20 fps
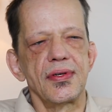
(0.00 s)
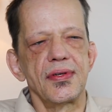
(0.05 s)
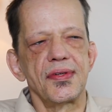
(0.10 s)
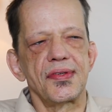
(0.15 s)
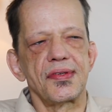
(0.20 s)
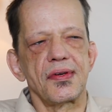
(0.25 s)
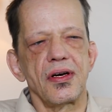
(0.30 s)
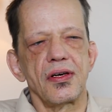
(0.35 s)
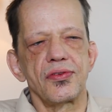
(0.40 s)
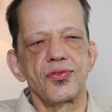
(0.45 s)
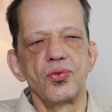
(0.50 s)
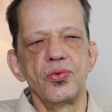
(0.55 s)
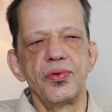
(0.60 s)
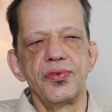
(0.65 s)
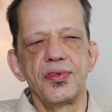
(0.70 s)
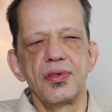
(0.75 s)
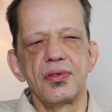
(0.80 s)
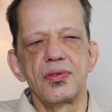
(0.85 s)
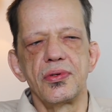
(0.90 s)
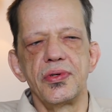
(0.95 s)
ist Cartoon
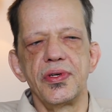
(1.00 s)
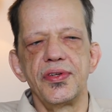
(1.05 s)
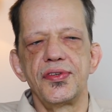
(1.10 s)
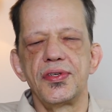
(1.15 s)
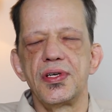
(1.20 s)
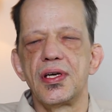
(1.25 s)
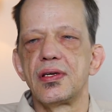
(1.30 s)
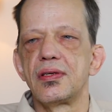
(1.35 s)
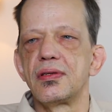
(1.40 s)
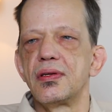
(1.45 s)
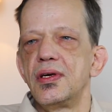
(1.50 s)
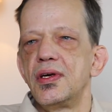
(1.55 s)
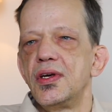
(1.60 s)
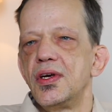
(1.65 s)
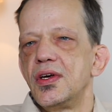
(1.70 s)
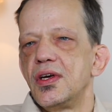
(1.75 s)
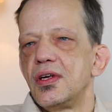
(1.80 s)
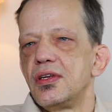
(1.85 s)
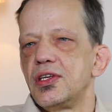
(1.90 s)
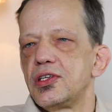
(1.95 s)
synchronisieren
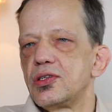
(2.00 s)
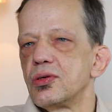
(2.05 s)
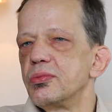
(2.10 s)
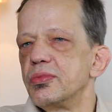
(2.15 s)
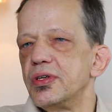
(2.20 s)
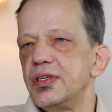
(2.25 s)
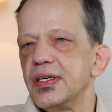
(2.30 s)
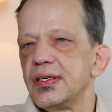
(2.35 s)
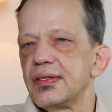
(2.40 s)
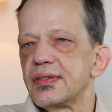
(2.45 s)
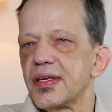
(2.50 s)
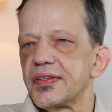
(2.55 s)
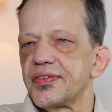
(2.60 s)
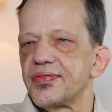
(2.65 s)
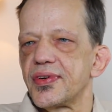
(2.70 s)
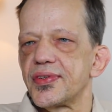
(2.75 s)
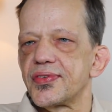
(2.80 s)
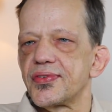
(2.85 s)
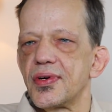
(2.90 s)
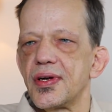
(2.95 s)
nicht unbedingt
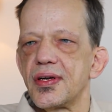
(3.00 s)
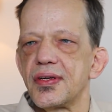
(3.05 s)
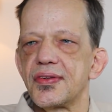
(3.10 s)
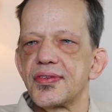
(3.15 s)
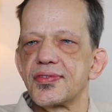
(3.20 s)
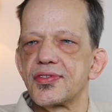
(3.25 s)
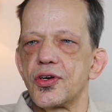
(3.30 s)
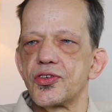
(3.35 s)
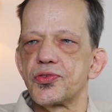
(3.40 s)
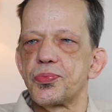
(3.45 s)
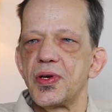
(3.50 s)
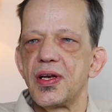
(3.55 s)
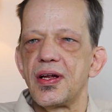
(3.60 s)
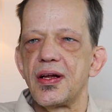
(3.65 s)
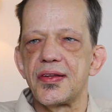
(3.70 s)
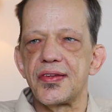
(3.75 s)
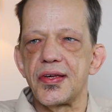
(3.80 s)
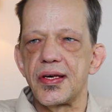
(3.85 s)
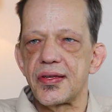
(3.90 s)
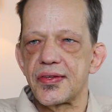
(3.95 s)
das, was du als Schauspieler
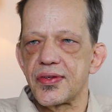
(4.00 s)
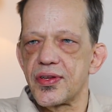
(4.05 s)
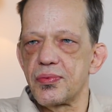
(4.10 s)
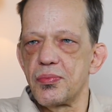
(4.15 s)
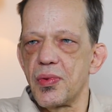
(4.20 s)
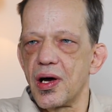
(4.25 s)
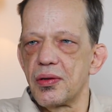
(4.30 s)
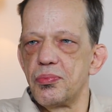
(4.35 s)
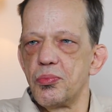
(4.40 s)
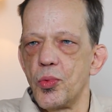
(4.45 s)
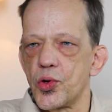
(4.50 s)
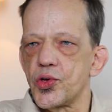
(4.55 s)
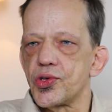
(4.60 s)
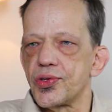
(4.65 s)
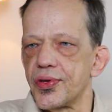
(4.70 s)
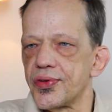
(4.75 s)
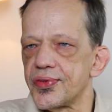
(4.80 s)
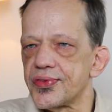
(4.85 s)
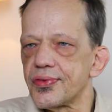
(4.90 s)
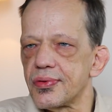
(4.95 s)
als erstes machen
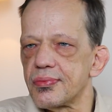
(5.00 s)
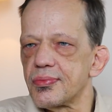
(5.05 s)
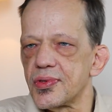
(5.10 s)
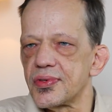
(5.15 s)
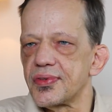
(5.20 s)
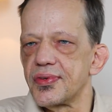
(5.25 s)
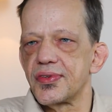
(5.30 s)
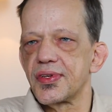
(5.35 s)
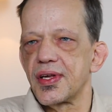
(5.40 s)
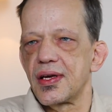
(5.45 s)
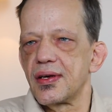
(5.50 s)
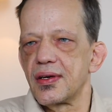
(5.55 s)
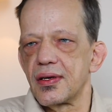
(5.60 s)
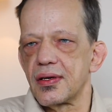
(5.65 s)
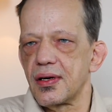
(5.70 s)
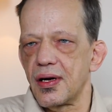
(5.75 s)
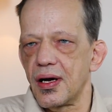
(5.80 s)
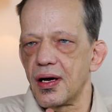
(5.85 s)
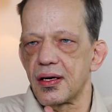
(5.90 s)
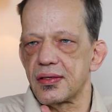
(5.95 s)
möchtest. Du möchtest gerne einen
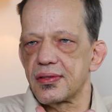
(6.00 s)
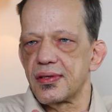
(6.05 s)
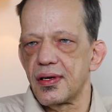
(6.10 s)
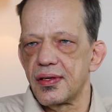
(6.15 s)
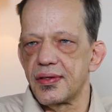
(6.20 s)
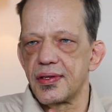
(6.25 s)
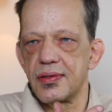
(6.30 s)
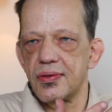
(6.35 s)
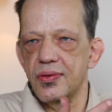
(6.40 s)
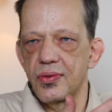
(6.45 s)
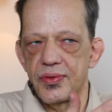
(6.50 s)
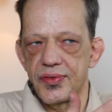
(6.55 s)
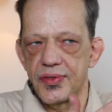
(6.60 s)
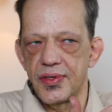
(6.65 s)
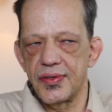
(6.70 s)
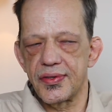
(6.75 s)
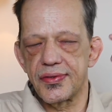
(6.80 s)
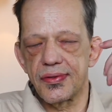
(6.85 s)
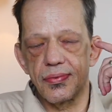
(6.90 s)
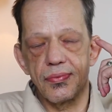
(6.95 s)
Charakter, den du
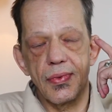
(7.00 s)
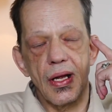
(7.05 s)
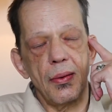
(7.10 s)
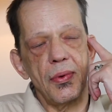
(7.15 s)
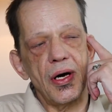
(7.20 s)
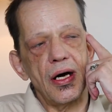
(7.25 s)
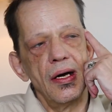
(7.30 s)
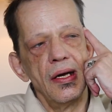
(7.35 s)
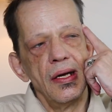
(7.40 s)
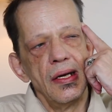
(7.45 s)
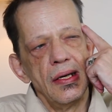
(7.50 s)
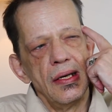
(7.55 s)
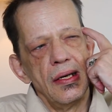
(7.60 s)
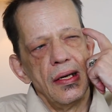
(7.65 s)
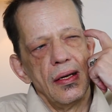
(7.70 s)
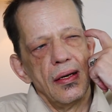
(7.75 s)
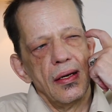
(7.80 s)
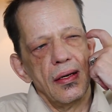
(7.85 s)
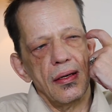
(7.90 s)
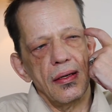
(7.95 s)
siehst, aber
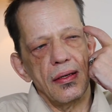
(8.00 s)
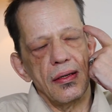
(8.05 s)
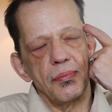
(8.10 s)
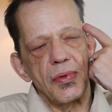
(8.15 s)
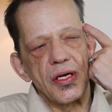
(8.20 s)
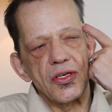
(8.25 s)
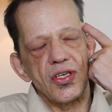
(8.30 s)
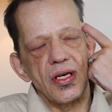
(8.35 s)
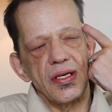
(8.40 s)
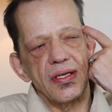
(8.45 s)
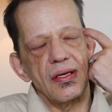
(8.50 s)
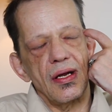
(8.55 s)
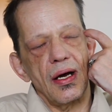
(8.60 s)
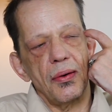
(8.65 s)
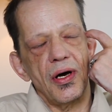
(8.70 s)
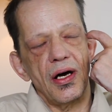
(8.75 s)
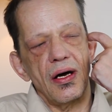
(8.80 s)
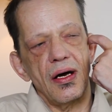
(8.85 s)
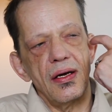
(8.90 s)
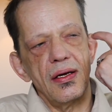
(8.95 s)
äh, menschlichen.
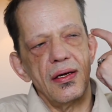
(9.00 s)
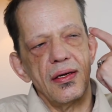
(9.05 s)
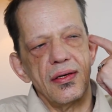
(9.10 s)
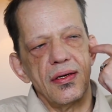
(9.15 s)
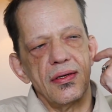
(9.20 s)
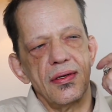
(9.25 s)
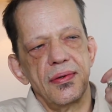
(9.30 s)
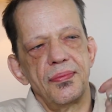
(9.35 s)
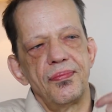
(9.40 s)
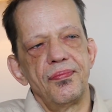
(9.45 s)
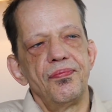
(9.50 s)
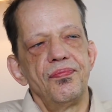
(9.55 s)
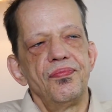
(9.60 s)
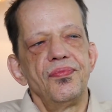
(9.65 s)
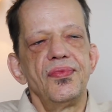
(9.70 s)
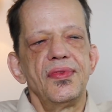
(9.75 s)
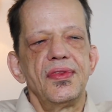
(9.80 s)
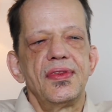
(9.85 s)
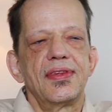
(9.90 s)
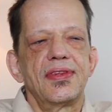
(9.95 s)
Aber
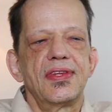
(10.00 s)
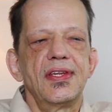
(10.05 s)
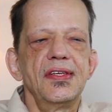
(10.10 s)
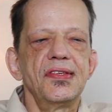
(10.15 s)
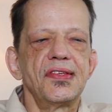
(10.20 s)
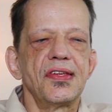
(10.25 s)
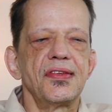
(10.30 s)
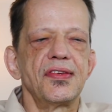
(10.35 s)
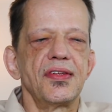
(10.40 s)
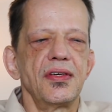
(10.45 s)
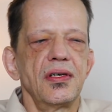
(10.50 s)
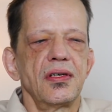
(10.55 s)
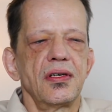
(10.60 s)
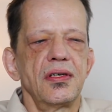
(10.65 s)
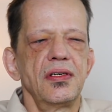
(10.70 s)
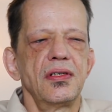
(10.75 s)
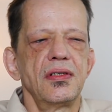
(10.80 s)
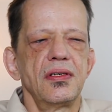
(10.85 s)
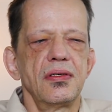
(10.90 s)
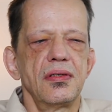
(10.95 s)
ähm, diese
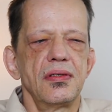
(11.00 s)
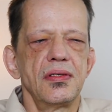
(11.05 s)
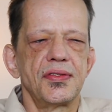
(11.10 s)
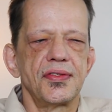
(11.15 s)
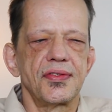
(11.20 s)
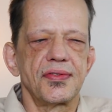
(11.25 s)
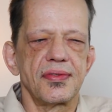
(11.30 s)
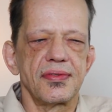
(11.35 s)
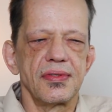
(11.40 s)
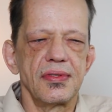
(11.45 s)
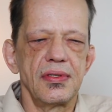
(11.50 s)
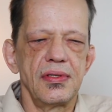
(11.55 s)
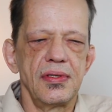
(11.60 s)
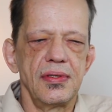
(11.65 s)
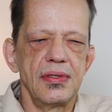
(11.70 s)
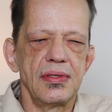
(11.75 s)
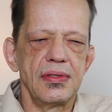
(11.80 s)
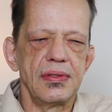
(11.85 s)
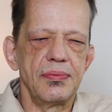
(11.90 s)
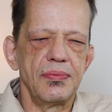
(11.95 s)
Serie ist
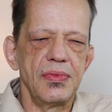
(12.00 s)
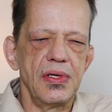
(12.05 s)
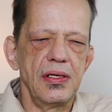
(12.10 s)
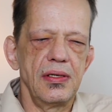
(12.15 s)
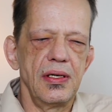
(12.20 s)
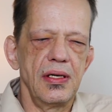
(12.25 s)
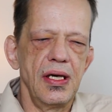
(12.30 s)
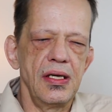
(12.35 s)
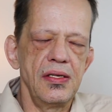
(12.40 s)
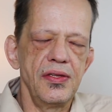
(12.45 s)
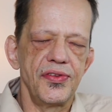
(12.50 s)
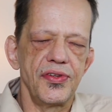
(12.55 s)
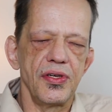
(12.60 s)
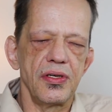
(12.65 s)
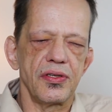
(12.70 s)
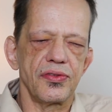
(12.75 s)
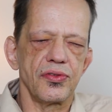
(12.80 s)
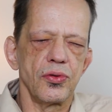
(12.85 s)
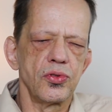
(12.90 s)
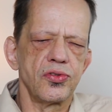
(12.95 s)
äh, in
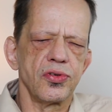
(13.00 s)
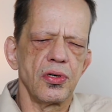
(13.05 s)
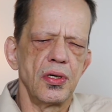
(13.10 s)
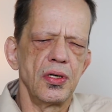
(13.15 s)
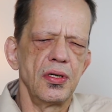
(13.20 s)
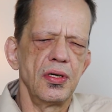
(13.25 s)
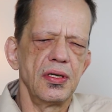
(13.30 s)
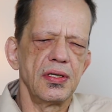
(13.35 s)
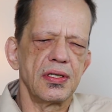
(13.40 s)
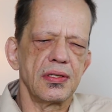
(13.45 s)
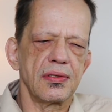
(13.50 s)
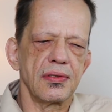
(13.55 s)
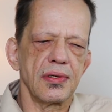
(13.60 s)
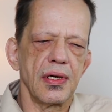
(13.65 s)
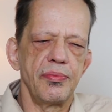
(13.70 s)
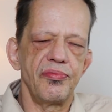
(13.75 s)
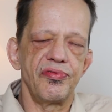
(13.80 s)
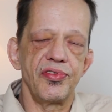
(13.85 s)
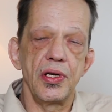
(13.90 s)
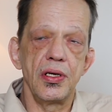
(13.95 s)
sich so toll. Ich
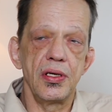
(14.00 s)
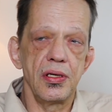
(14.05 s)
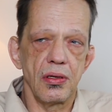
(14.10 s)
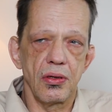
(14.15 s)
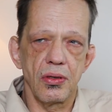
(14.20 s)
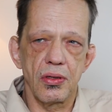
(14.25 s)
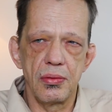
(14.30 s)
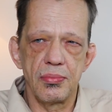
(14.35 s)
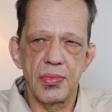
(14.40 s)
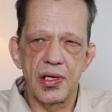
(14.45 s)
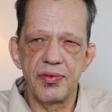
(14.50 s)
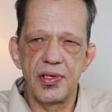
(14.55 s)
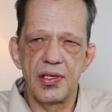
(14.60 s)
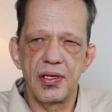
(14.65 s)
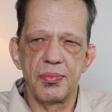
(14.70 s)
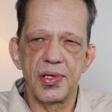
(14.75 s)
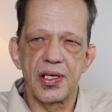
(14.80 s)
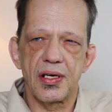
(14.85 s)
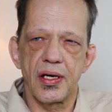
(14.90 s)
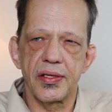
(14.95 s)
empfehle die auch immer
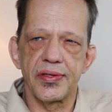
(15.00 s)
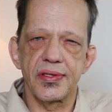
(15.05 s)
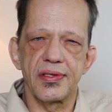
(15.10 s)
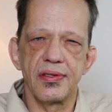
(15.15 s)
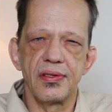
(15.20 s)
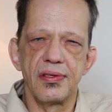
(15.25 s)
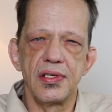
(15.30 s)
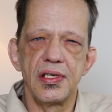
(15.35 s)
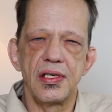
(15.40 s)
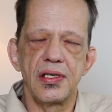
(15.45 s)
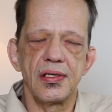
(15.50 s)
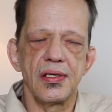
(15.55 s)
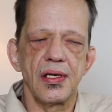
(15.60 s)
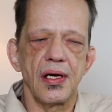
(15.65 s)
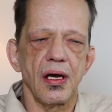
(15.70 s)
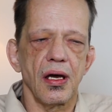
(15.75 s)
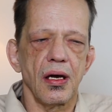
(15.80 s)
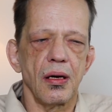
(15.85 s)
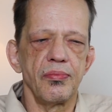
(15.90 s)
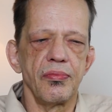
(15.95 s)
wieder Bekannten, die
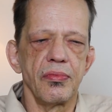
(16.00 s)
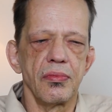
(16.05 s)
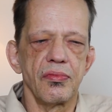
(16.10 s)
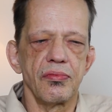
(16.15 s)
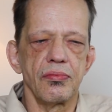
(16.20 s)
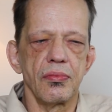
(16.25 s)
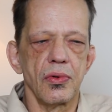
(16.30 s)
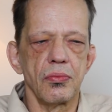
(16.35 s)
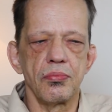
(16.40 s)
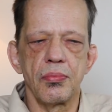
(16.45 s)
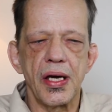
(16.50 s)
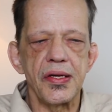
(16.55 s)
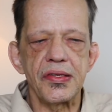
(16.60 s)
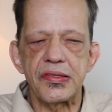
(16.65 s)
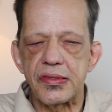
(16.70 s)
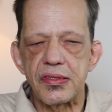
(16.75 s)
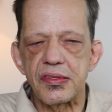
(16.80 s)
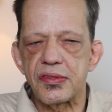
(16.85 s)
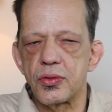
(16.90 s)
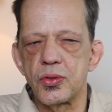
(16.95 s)
Kinder haben.
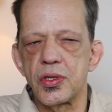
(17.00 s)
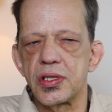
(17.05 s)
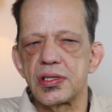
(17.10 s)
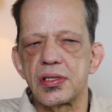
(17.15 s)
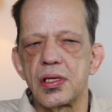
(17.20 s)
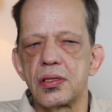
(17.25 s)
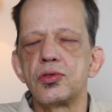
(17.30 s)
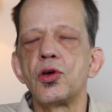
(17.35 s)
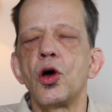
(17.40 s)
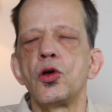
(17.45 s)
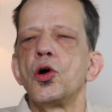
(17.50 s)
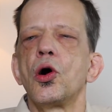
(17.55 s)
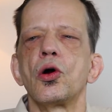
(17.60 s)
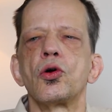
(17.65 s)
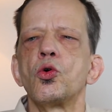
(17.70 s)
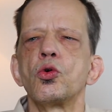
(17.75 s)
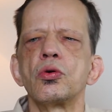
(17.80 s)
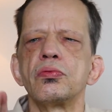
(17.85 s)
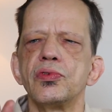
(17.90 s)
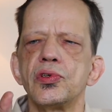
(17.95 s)
Meistens höre ich dann, ja, ja,
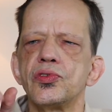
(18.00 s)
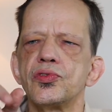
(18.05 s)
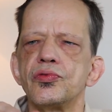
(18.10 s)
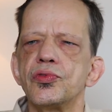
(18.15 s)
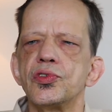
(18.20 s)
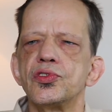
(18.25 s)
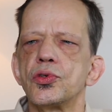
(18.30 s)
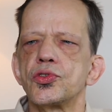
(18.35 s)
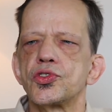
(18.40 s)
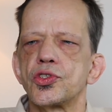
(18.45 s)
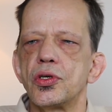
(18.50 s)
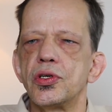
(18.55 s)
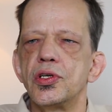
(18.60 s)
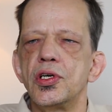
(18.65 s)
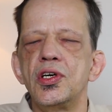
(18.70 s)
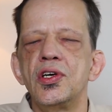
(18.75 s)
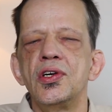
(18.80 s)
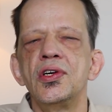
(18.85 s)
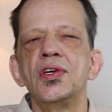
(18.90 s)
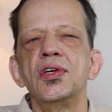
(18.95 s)
gucken wir sowieso schon.
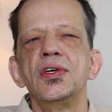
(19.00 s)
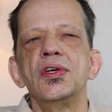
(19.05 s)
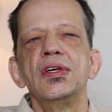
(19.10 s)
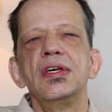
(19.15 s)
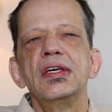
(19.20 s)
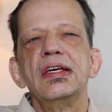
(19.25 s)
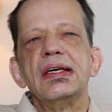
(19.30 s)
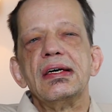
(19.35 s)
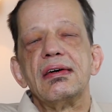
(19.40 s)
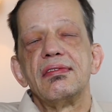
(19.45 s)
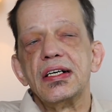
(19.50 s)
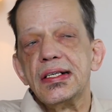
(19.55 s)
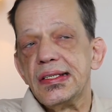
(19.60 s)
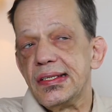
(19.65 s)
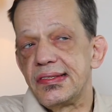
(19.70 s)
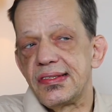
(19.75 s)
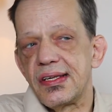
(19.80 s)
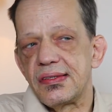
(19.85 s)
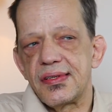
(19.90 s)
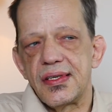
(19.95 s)
Weil diese